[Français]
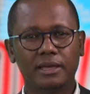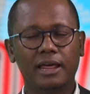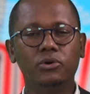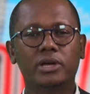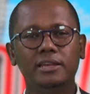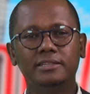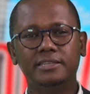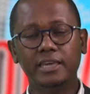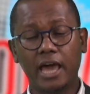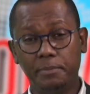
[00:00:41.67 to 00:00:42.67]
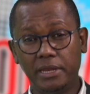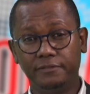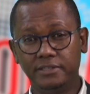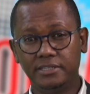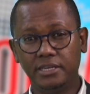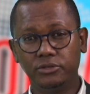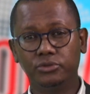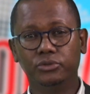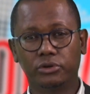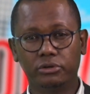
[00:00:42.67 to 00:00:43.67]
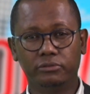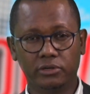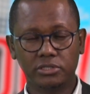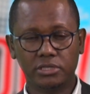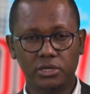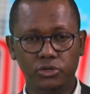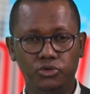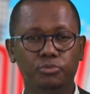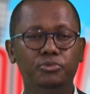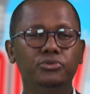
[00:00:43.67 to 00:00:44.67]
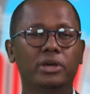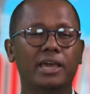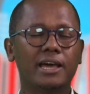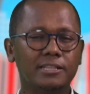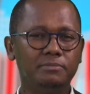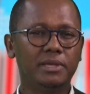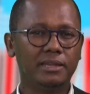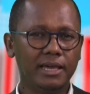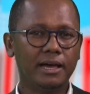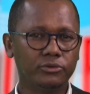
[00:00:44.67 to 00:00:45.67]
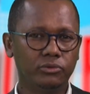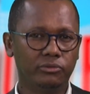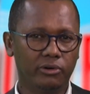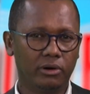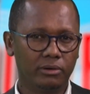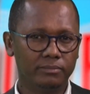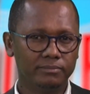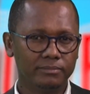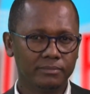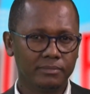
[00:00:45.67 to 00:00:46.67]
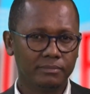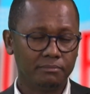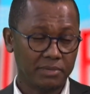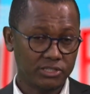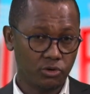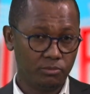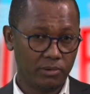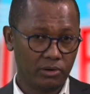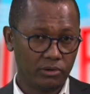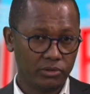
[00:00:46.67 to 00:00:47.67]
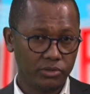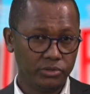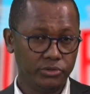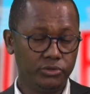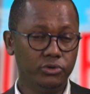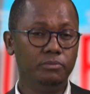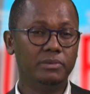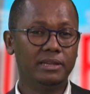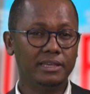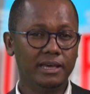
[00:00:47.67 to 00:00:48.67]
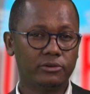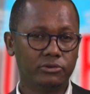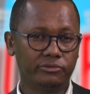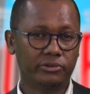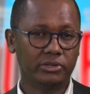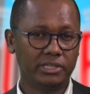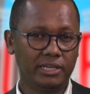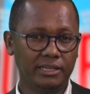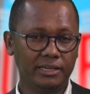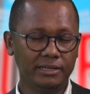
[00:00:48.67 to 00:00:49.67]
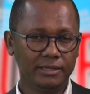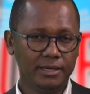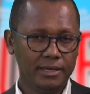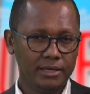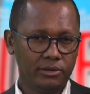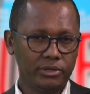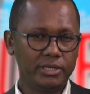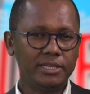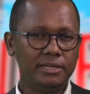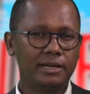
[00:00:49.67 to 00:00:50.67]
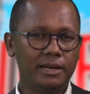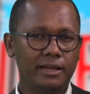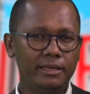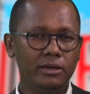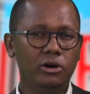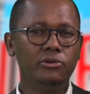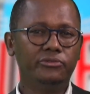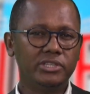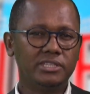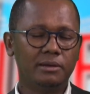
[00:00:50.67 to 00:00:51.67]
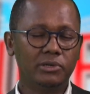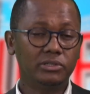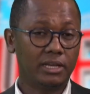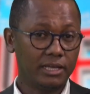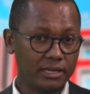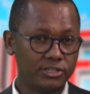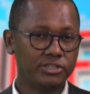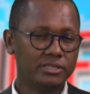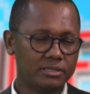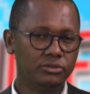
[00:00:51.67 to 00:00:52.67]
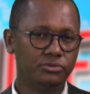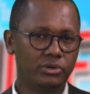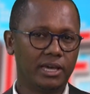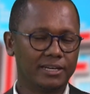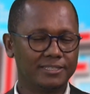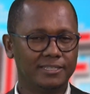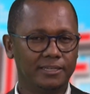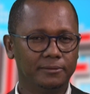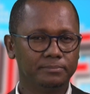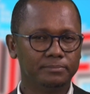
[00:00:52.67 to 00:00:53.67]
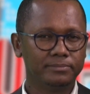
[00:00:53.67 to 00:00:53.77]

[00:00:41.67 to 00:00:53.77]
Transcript: la localité a bénéficié d'une redevance de plus de 4 milliards de nos francs. Mais seulement 2 milliards de francs guinéens ont été déclarés officiellement dans les registres du quartier.